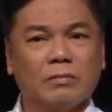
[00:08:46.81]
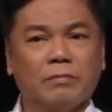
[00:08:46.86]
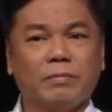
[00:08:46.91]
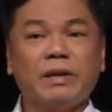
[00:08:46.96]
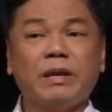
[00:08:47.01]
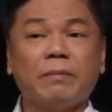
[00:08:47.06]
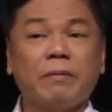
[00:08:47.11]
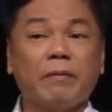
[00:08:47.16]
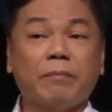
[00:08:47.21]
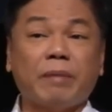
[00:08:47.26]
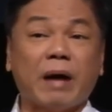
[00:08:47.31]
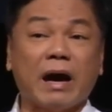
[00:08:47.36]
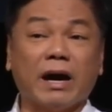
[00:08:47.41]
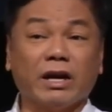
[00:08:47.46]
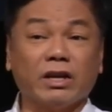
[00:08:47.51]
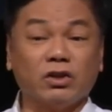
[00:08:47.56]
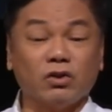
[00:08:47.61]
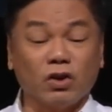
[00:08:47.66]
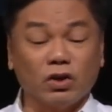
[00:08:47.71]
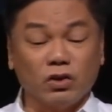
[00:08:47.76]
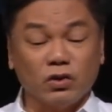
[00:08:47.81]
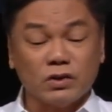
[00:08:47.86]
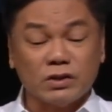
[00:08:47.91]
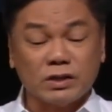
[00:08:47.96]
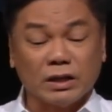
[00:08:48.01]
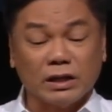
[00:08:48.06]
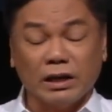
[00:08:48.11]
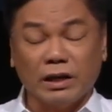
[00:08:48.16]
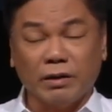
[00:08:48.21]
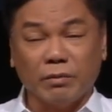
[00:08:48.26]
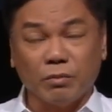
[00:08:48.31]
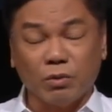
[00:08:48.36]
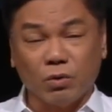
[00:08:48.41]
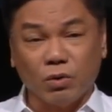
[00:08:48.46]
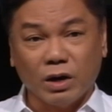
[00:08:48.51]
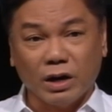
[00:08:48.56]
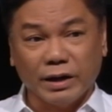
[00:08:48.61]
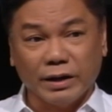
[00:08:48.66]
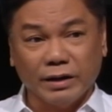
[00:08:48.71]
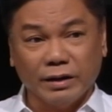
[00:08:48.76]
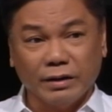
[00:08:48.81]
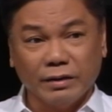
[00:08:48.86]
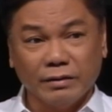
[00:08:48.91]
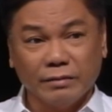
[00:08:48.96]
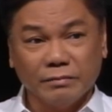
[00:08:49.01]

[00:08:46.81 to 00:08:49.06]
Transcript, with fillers: pinapapangit nyo ang inyong sariling buhay.